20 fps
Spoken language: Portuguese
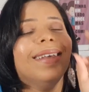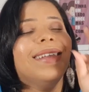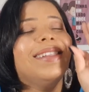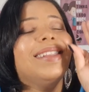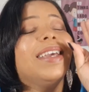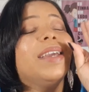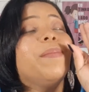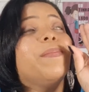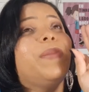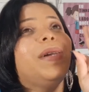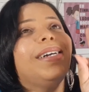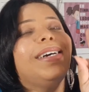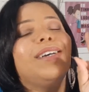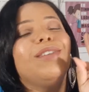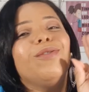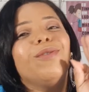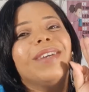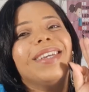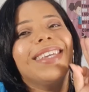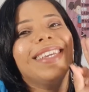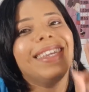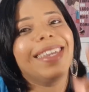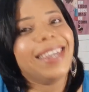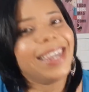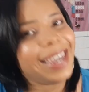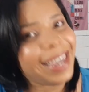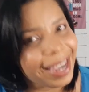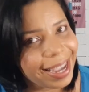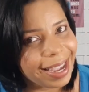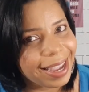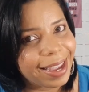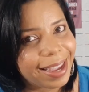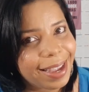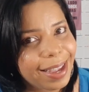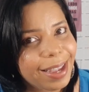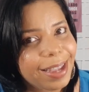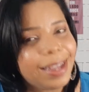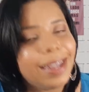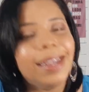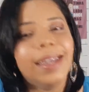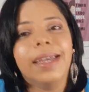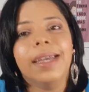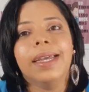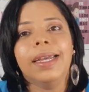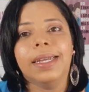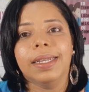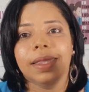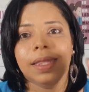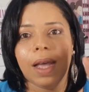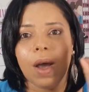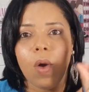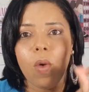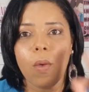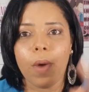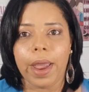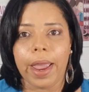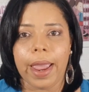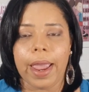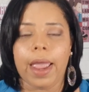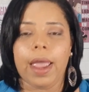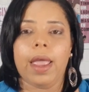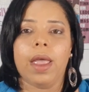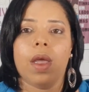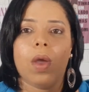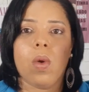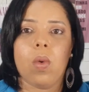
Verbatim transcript: Lembrando que não é